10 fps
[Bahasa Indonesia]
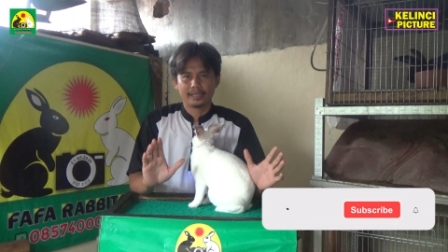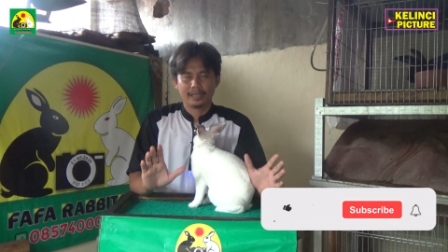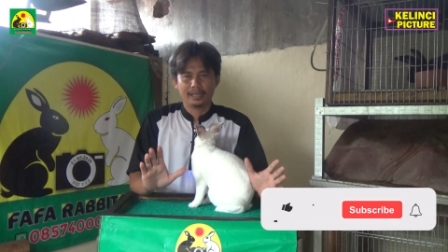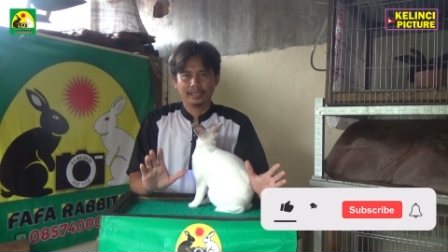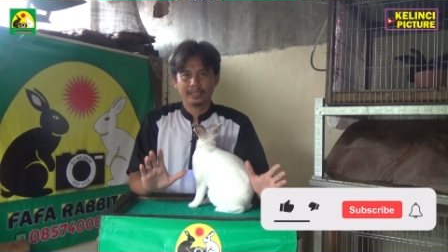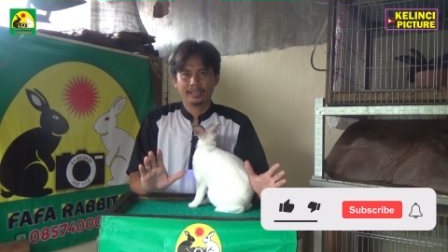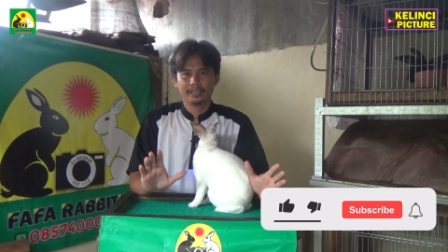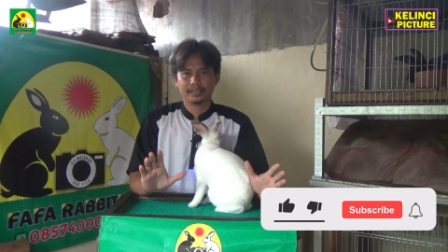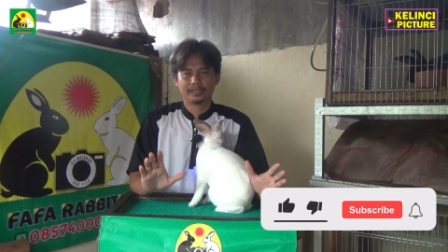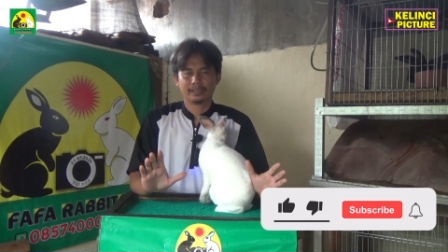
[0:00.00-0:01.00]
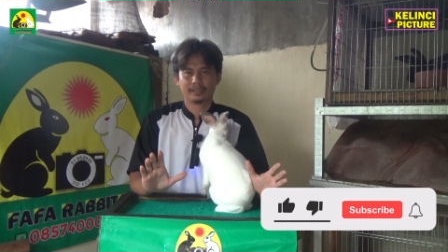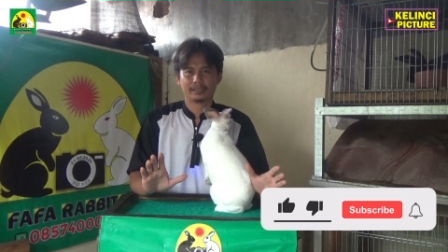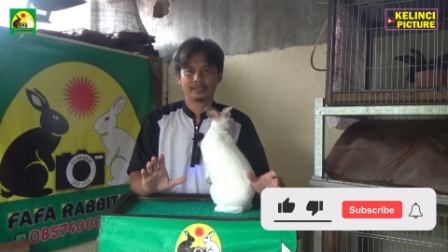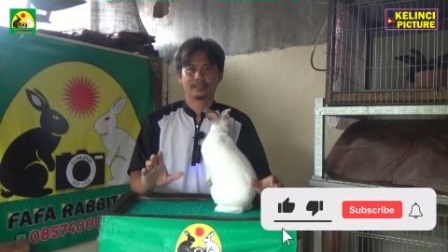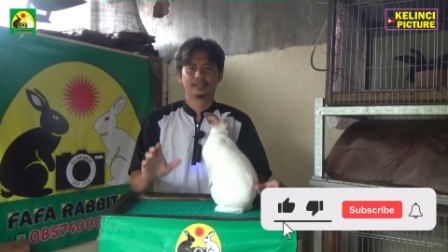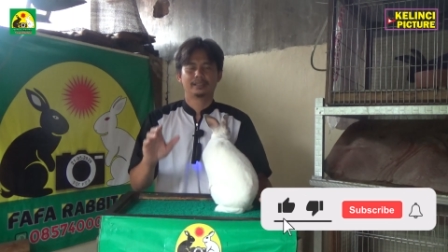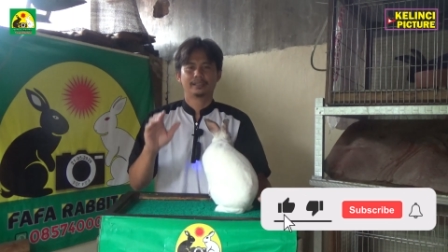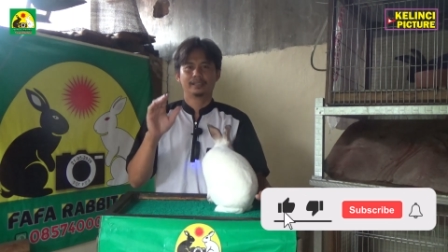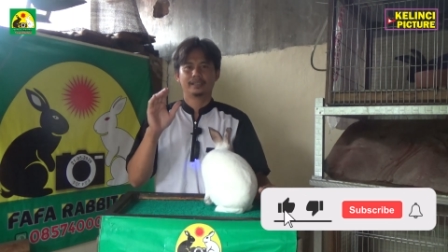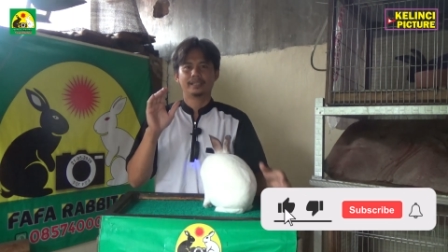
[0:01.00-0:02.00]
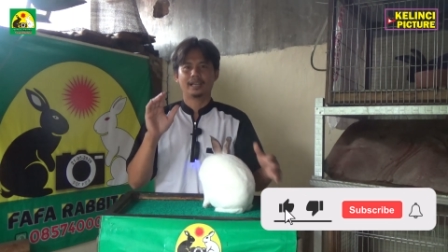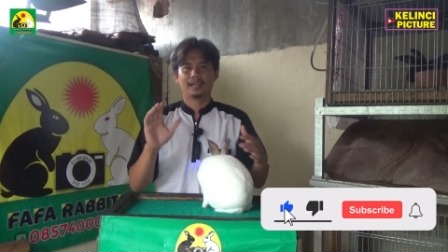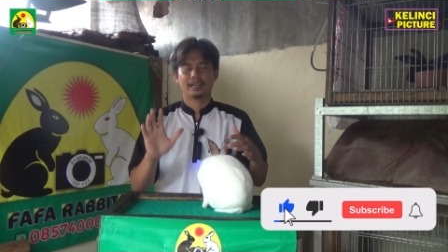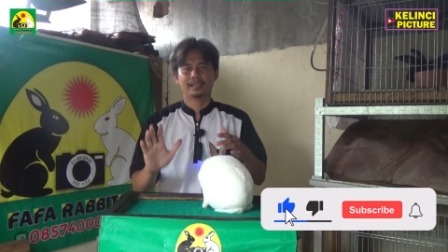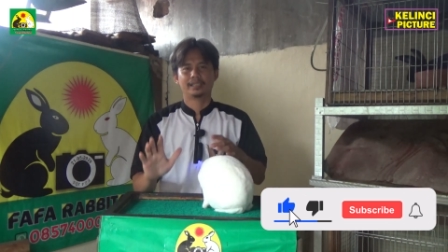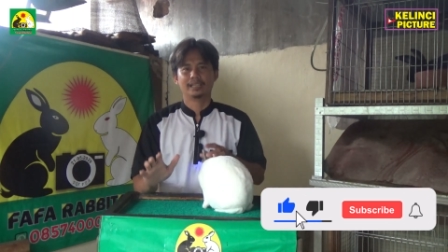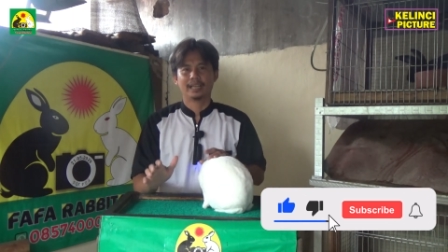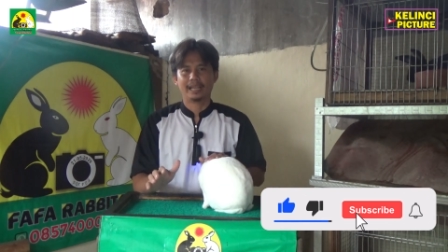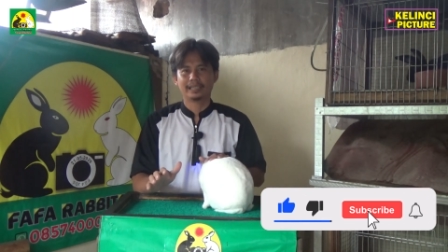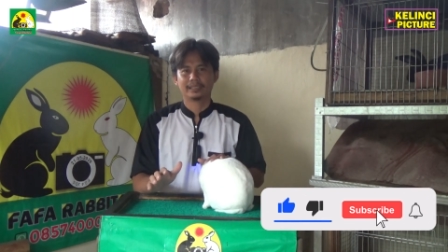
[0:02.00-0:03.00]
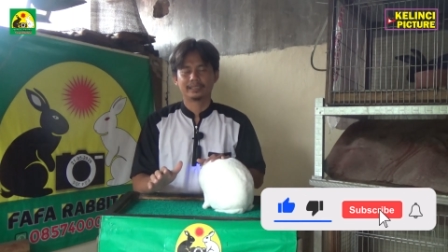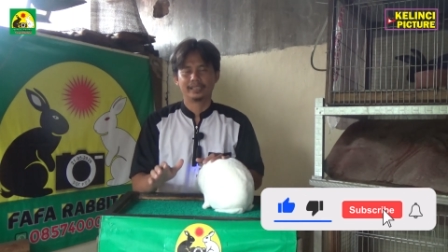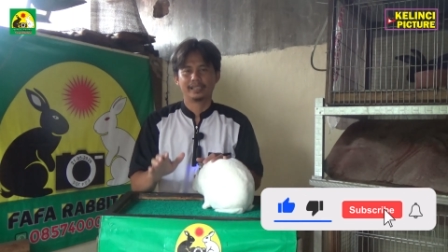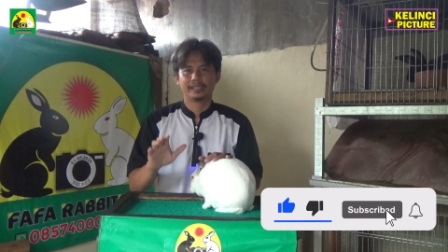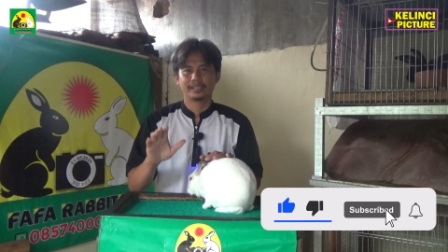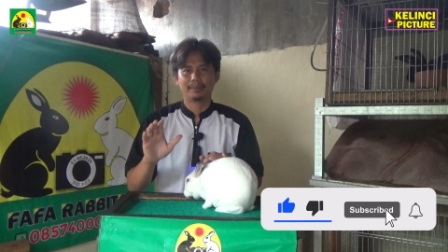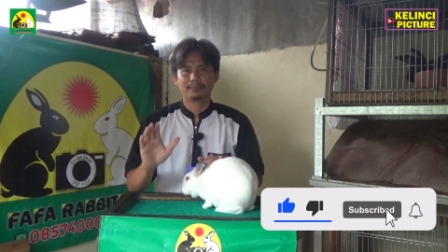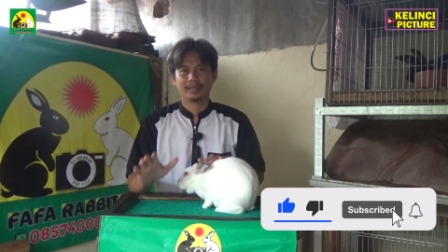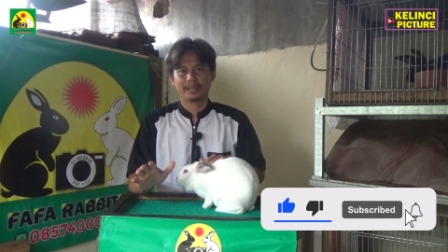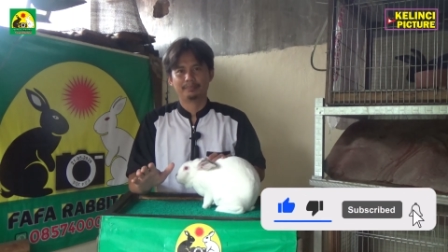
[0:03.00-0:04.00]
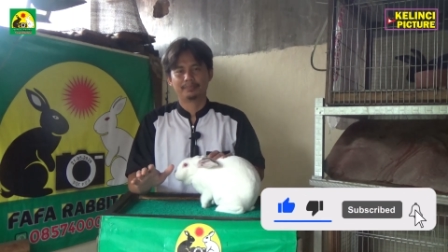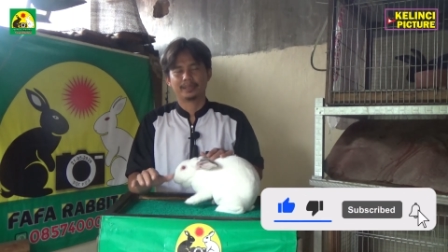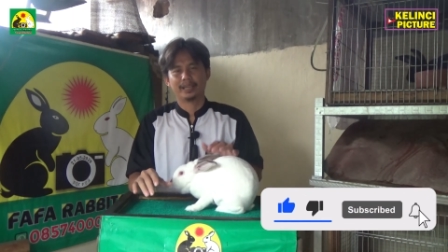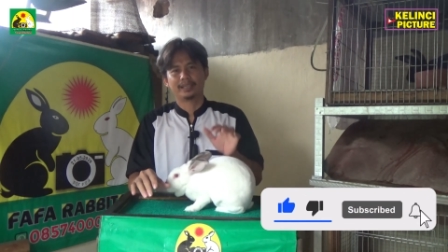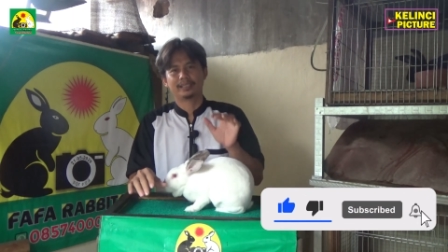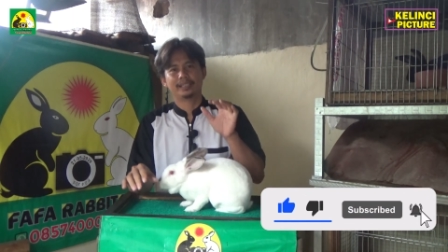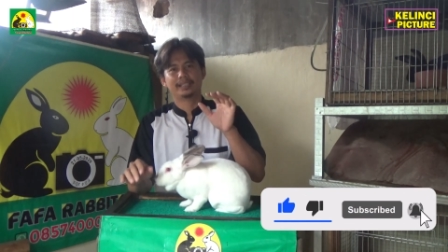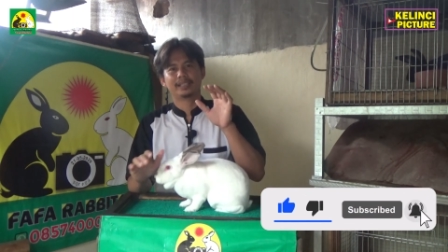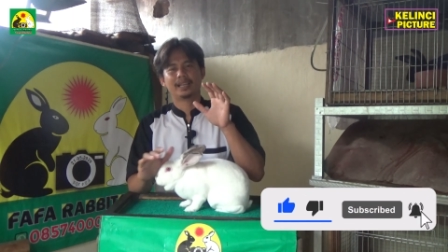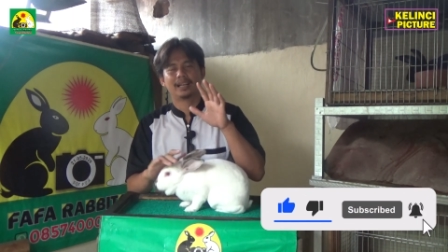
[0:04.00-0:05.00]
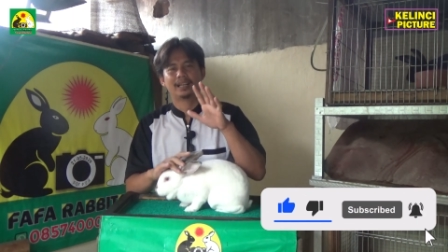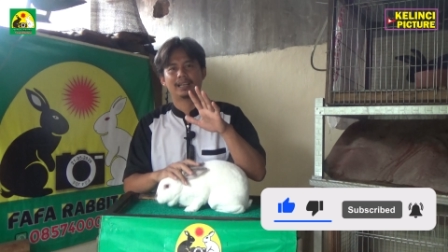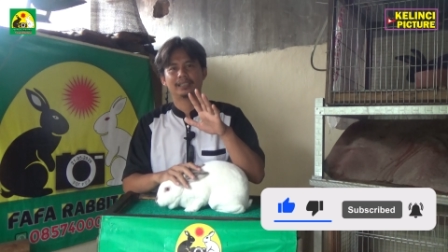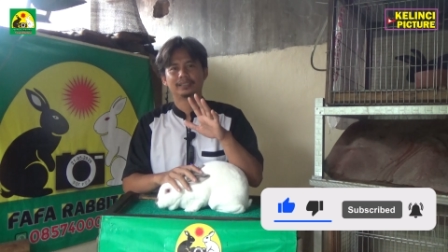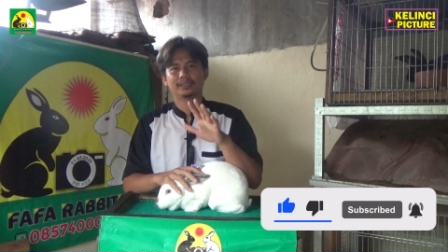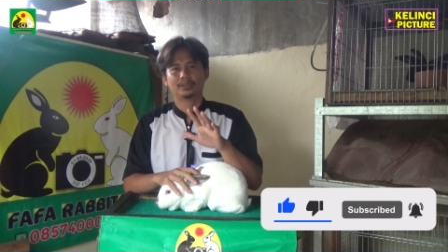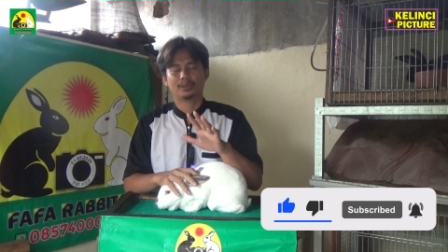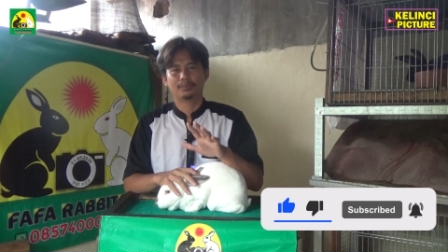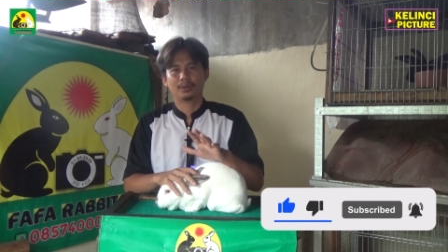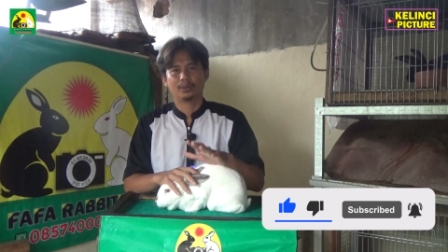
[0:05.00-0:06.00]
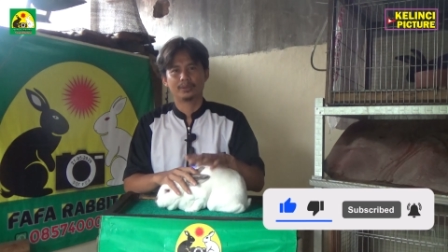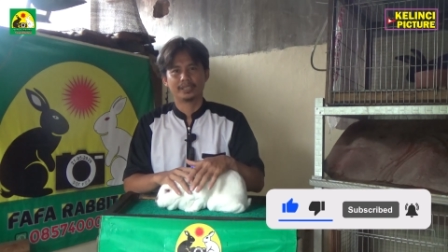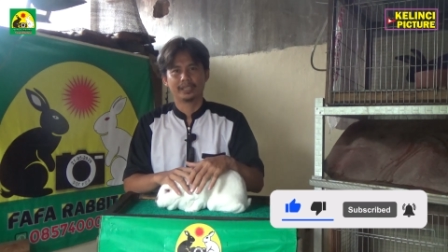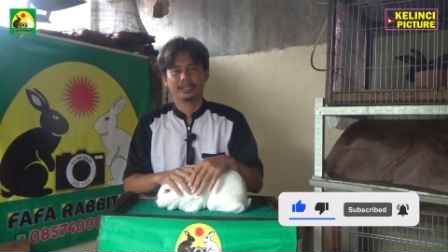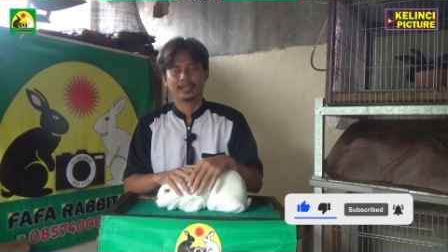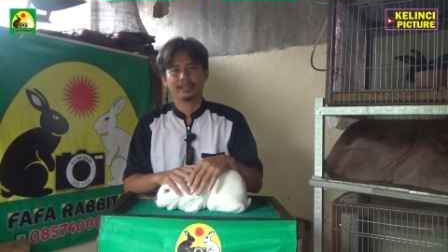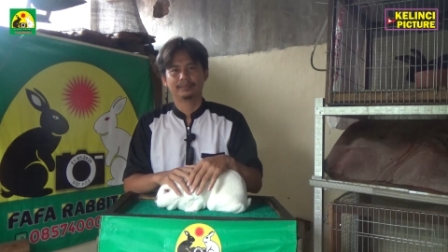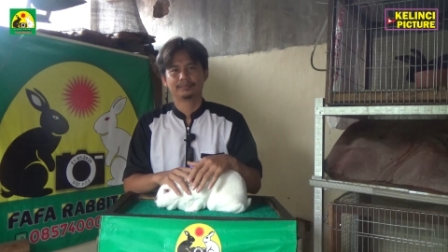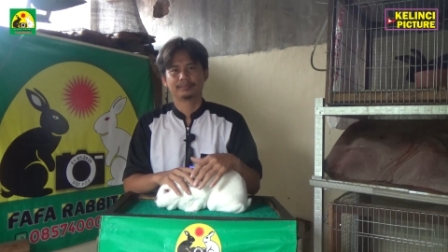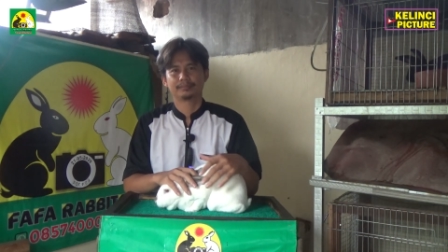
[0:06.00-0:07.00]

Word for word: channel ini, silakan di like, di subscribe, dan dinyalakan tombol loncengnya